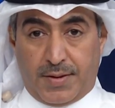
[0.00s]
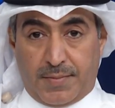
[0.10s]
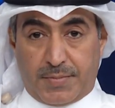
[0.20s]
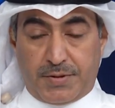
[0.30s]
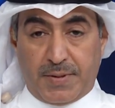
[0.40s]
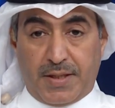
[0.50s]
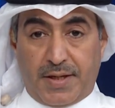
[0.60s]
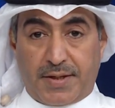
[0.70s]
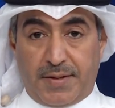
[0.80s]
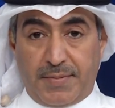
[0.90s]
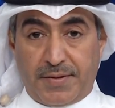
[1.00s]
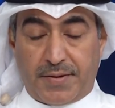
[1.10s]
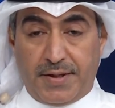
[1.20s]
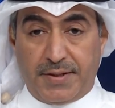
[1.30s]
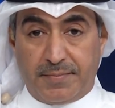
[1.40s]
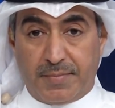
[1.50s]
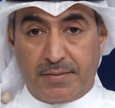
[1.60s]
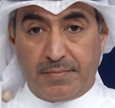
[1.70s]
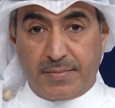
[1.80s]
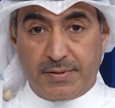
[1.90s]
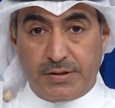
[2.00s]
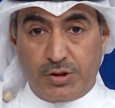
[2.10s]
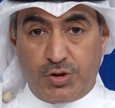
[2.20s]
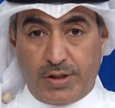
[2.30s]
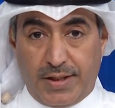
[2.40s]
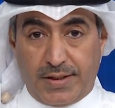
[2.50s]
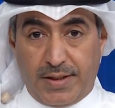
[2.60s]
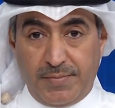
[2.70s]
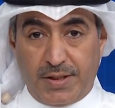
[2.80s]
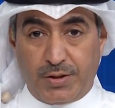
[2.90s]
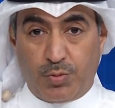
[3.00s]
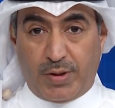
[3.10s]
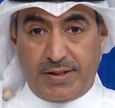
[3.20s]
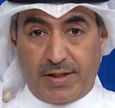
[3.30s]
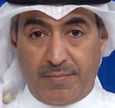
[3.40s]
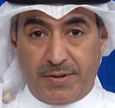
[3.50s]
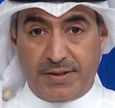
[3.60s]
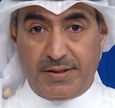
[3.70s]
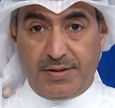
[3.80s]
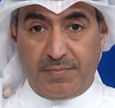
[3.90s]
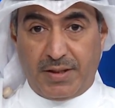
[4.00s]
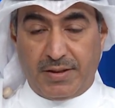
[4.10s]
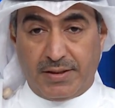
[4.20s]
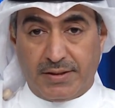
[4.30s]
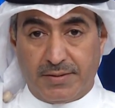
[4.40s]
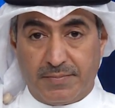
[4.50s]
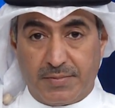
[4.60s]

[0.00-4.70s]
بسم الله الرحمن الرحيم جاءنا من الديوان الأميري ما يلي